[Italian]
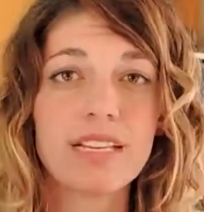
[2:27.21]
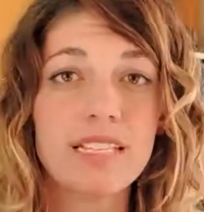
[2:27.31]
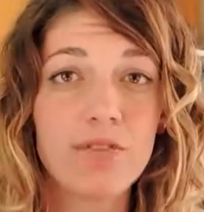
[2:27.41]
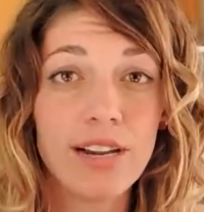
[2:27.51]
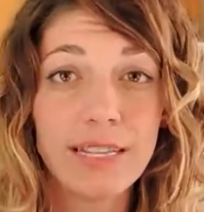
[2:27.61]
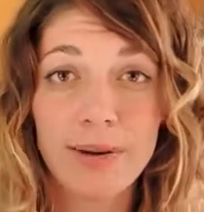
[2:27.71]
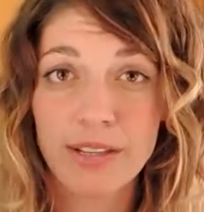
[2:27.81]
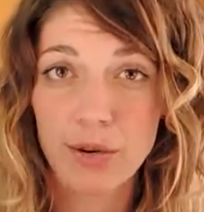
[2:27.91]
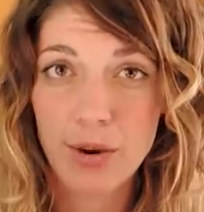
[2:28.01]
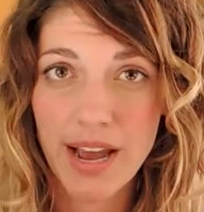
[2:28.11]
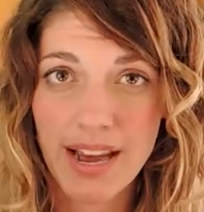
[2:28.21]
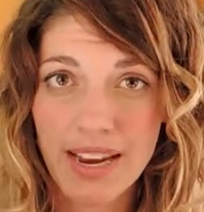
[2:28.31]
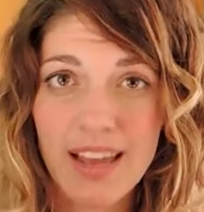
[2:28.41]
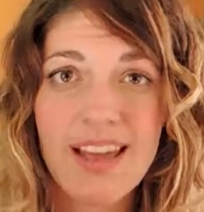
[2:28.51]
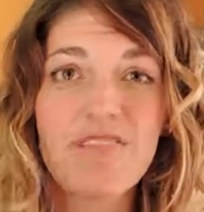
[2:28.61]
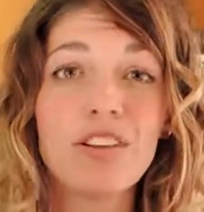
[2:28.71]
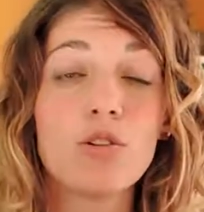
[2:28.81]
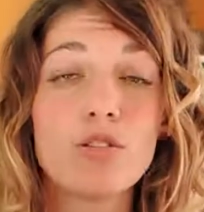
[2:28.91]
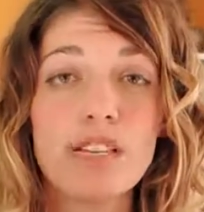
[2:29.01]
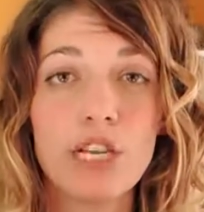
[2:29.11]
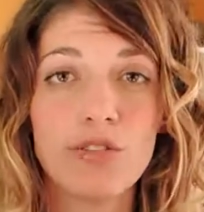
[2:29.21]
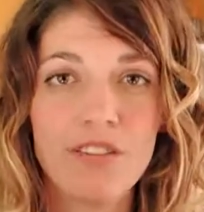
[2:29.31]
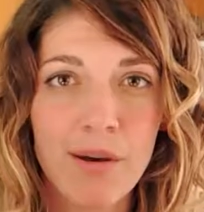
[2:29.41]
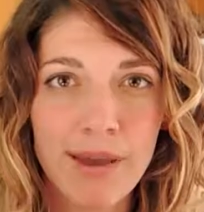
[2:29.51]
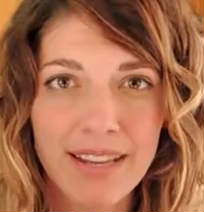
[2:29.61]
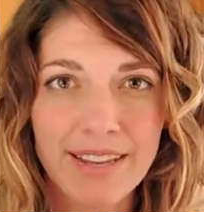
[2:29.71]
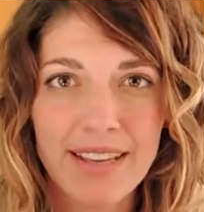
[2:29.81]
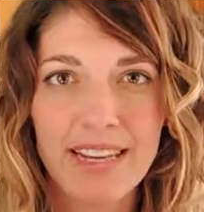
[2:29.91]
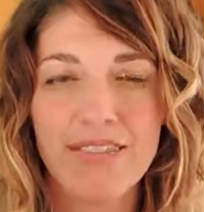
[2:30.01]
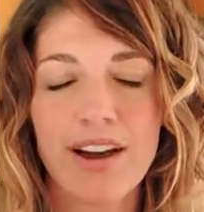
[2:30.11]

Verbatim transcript: Se volete prendere un cane, vi consiglio vivamente di